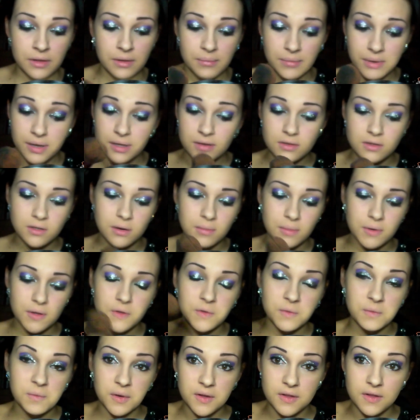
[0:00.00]
prendo
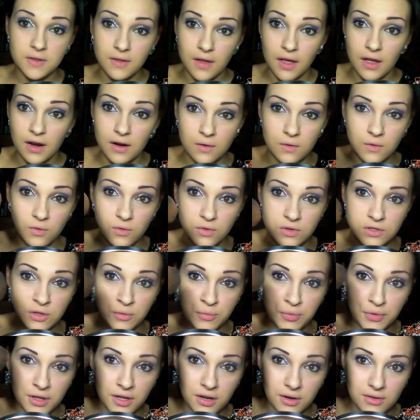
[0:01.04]
solamente un po' di terra con
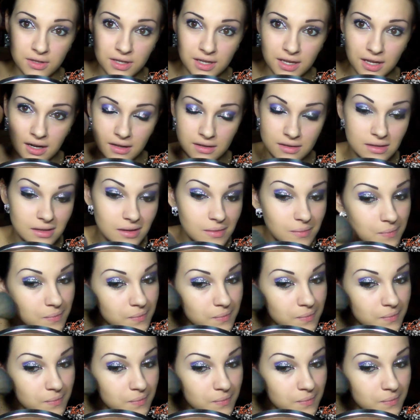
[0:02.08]
questo pennellone grande